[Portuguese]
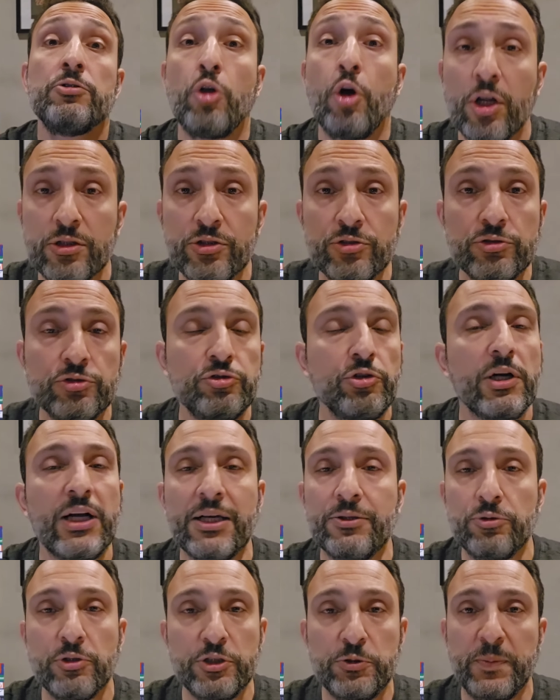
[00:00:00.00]
Todos os
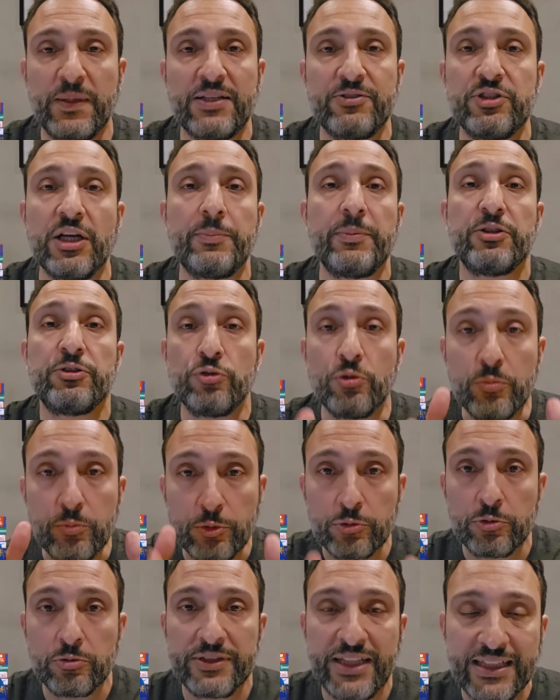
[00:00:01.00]
jogadores praticamente do
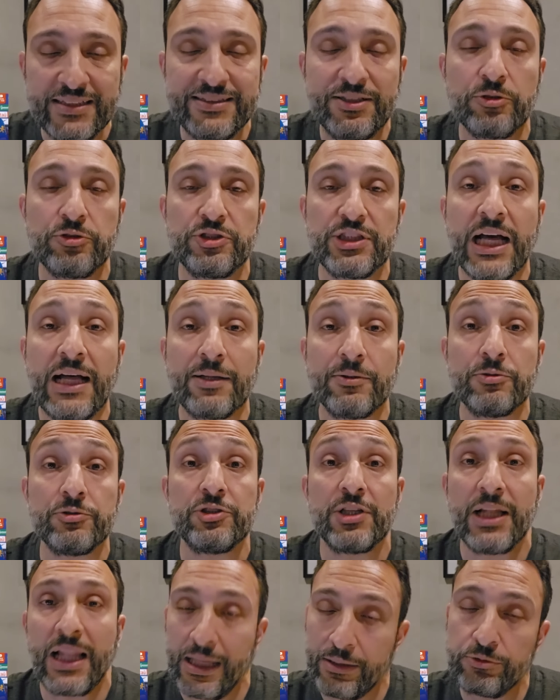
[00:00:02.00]
mundo têm seus
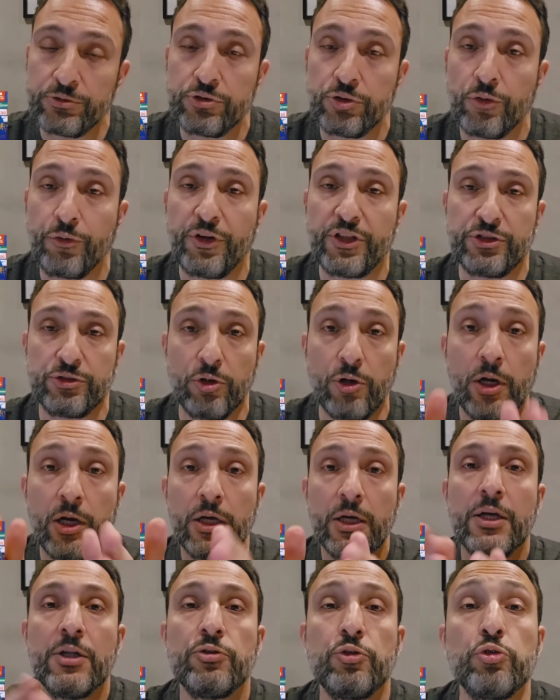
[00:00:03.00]
dados lá no SofaScore
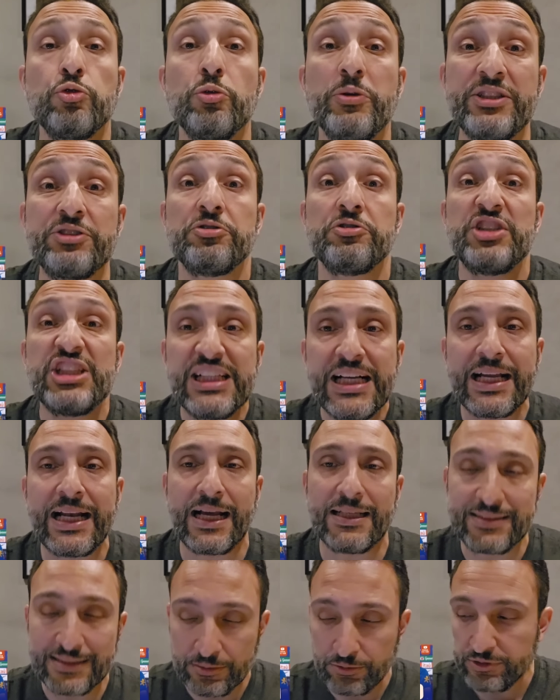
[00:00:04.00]
tudo isso de
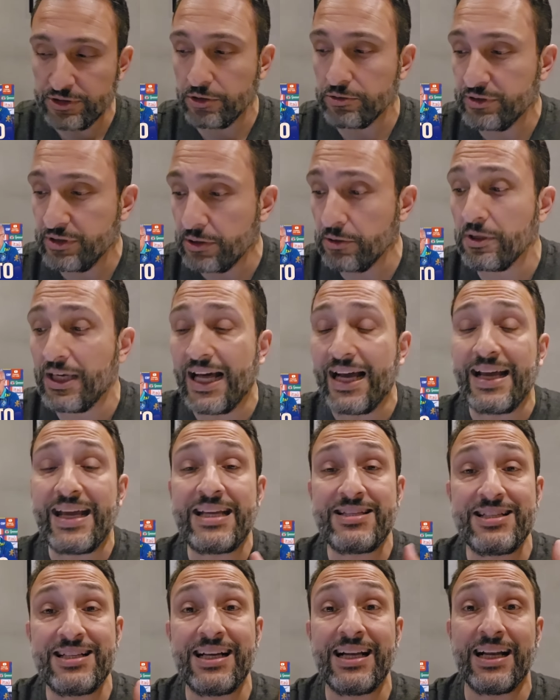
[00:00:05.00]
graça no seu celular.
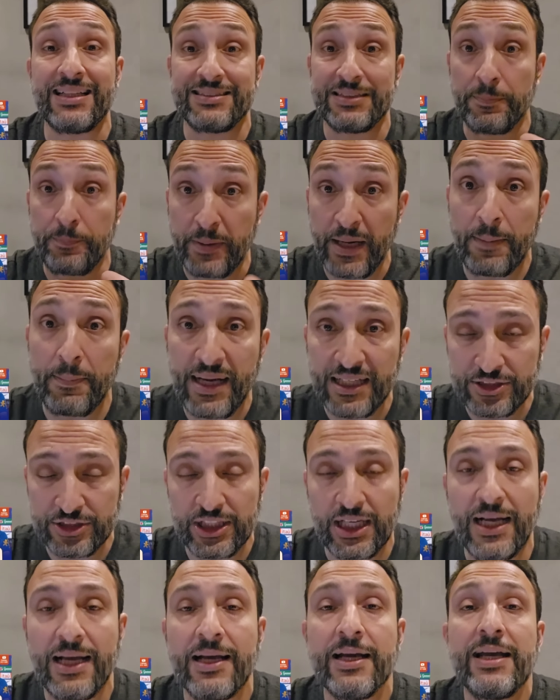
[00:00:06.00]
É de graça para
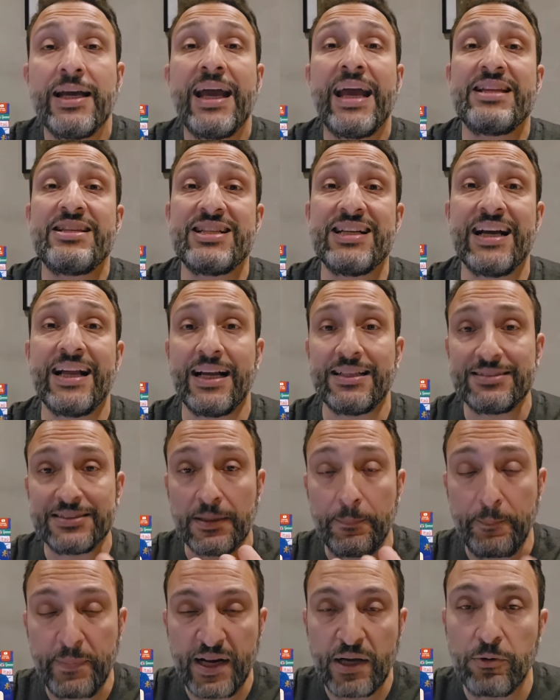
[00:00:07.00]
baixar, é de
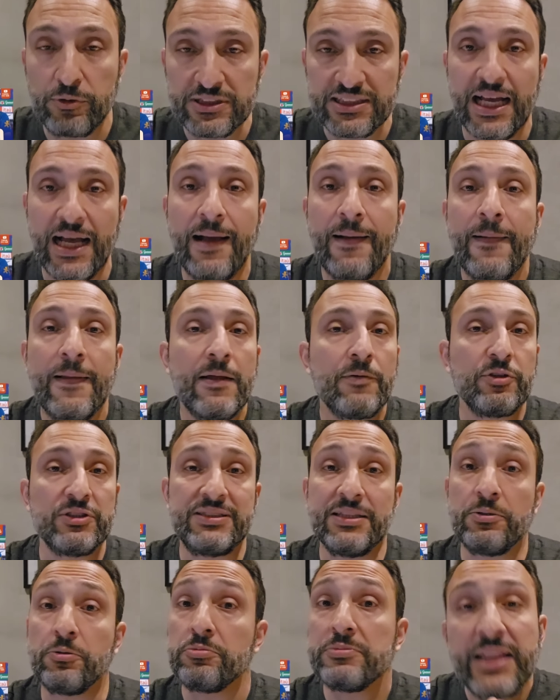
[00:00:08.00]
graça para usar.
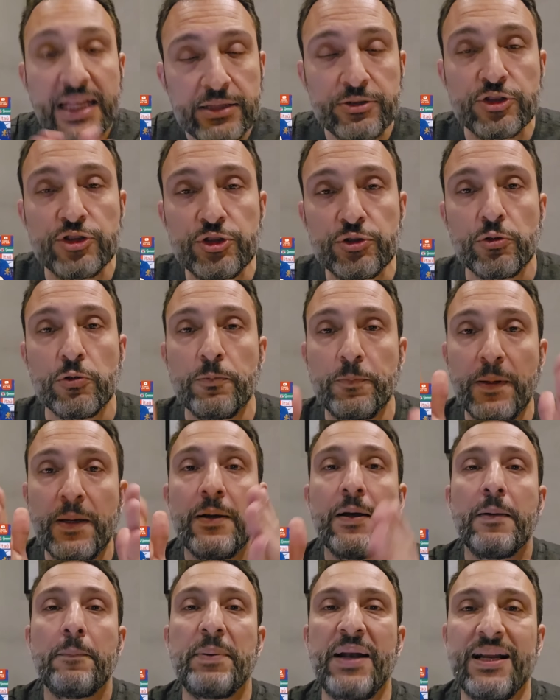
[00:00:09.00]
Você não tem
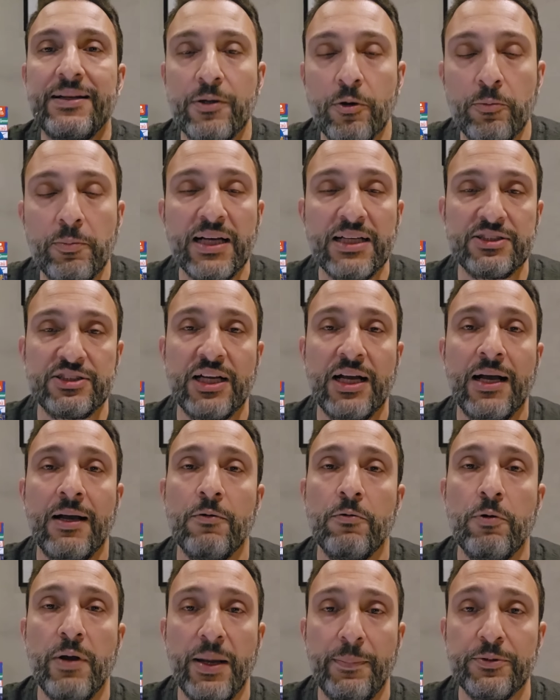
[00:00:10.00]
desculpa para não
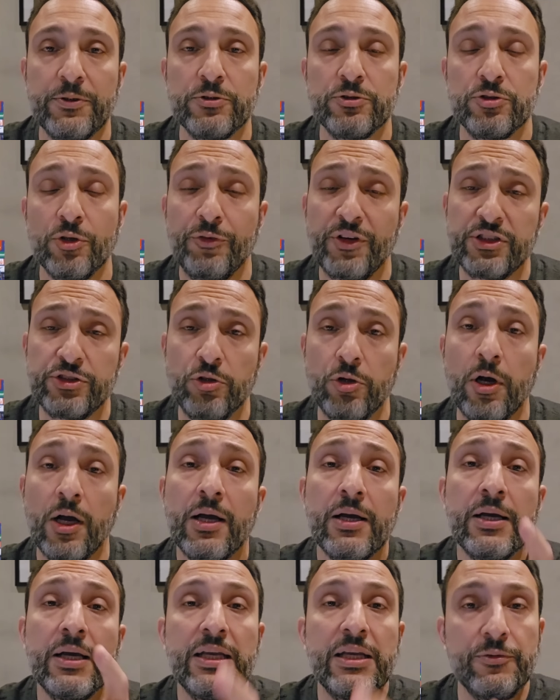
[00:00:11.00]
baixar o app do
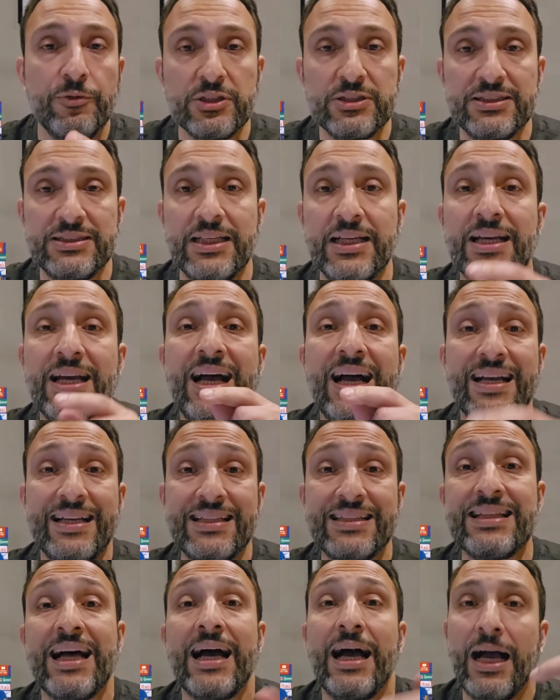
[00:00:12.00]
SofaScore e você
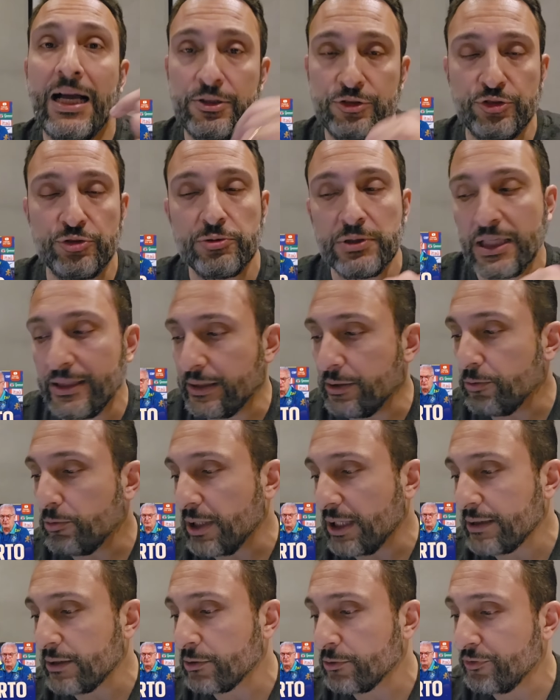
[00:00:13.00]
ainda ajuda aqui o
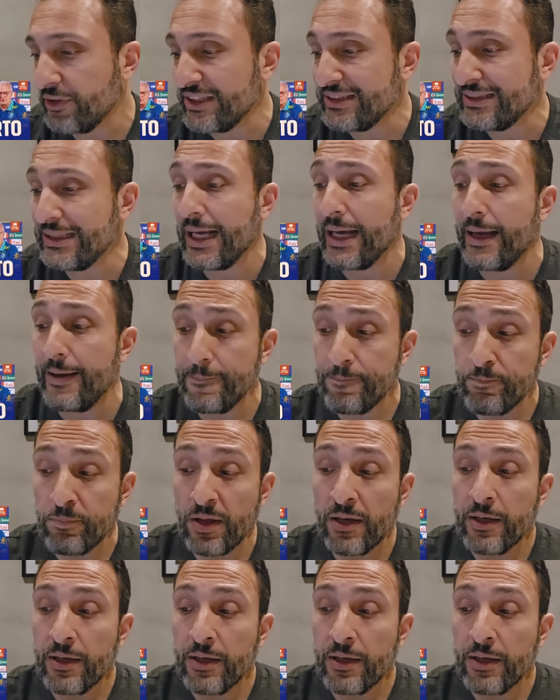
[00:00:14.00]
canal do VSR.